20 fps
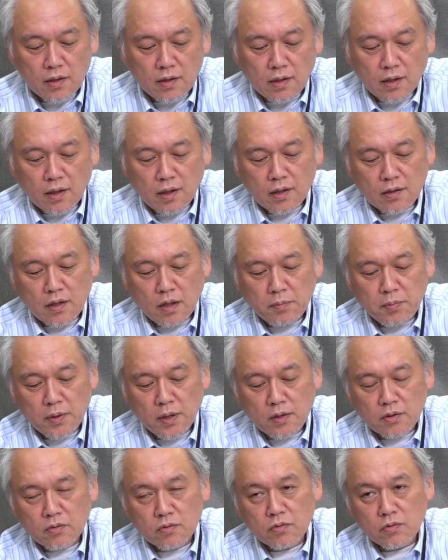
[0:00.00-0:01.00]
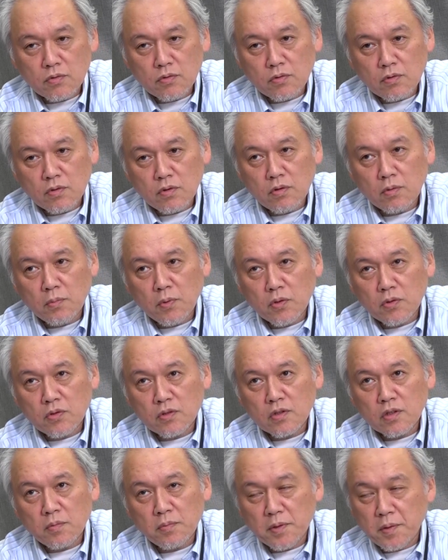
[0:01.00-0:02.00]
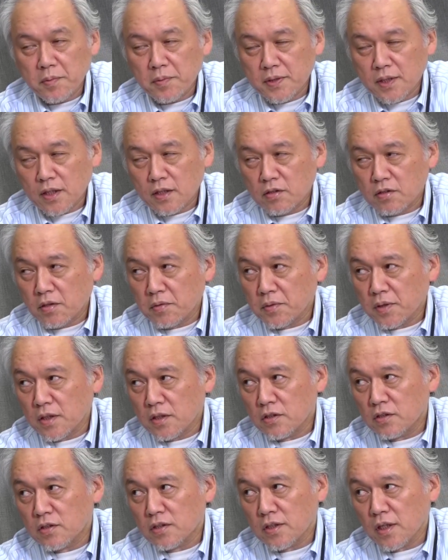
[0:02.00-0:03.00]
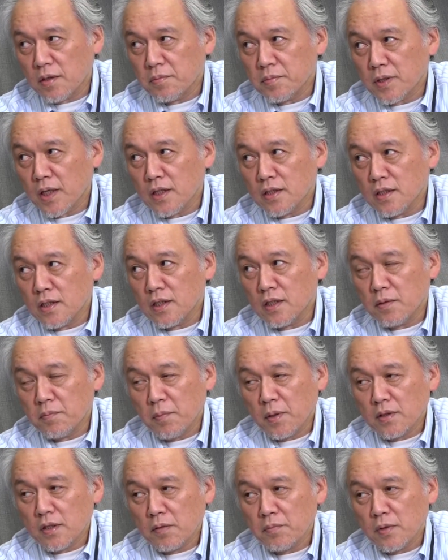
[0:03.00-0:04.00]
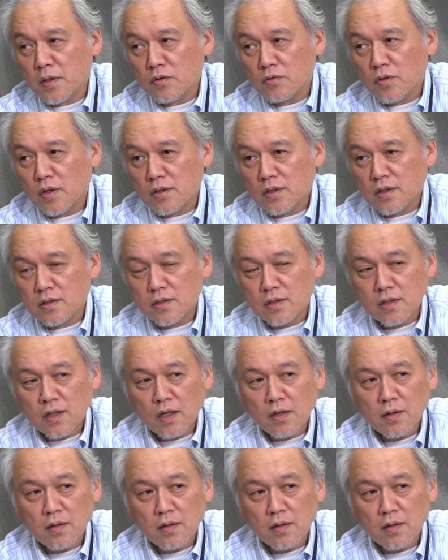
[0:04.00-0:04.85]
だからタブレットを持ってみたさっき言ったみたいにゆきちゃんみたいに、ね、まあ、タブレット私か、